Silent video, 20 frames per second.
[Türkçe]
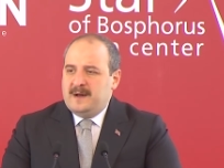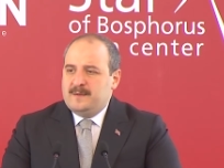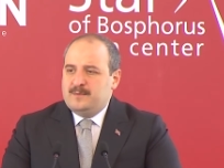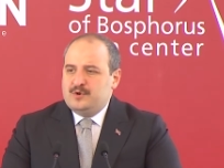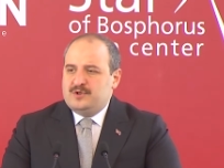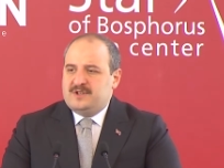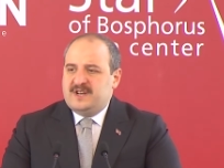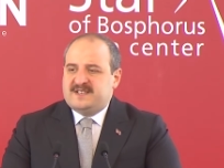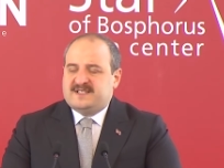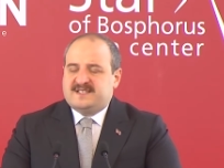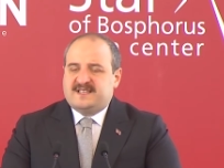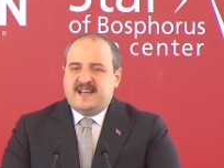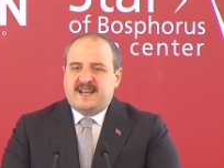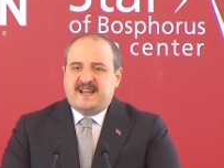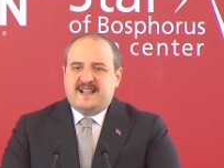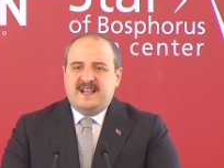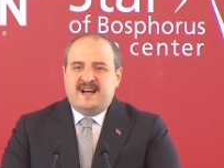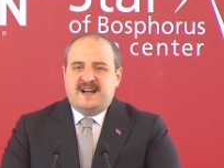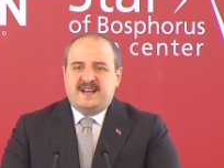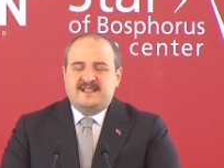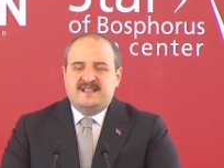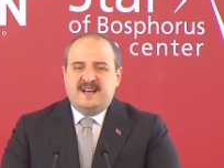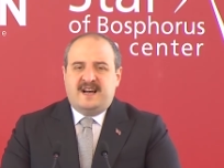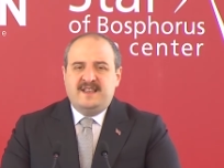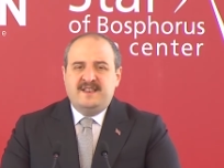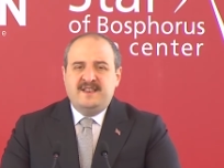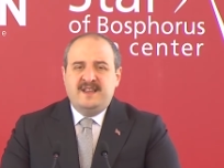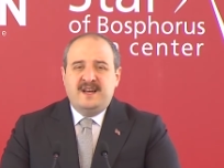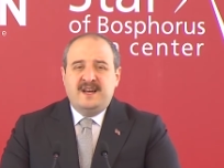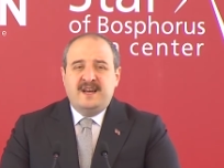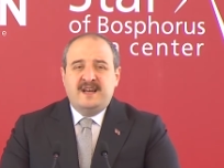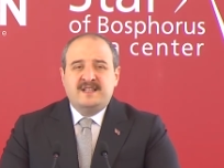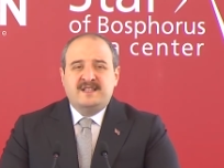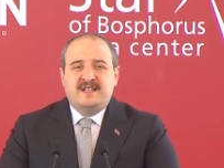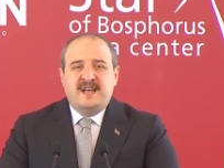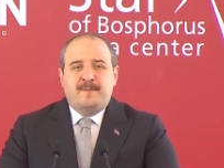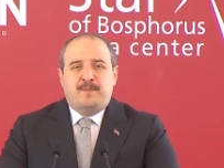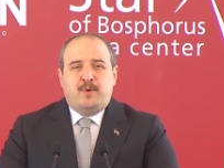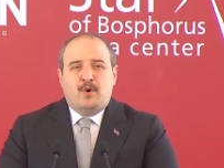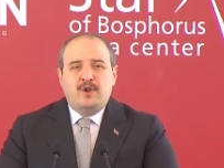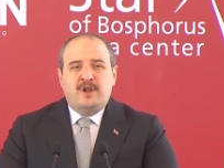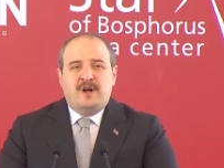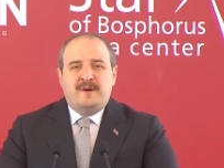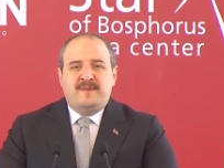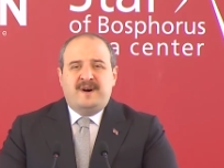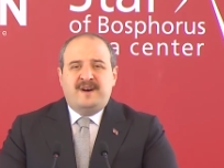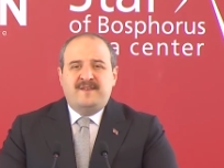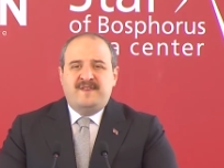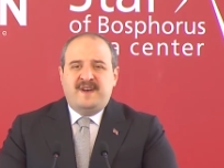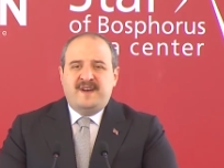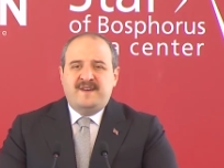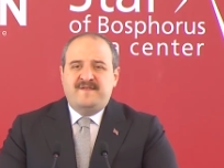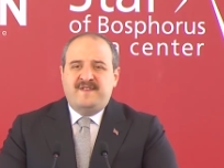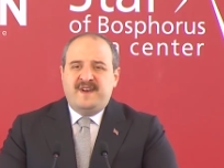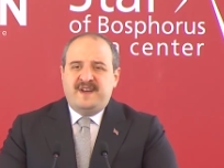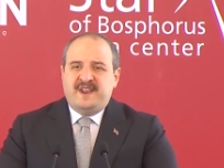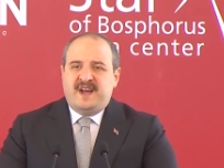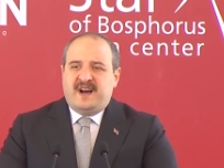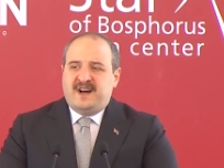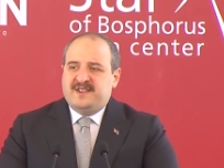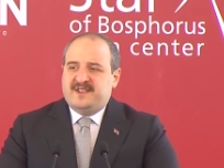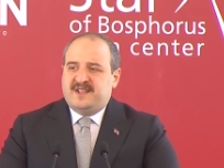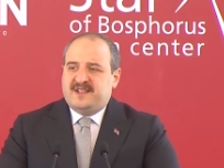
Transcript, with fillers: Bu desteklerden depolama ve veri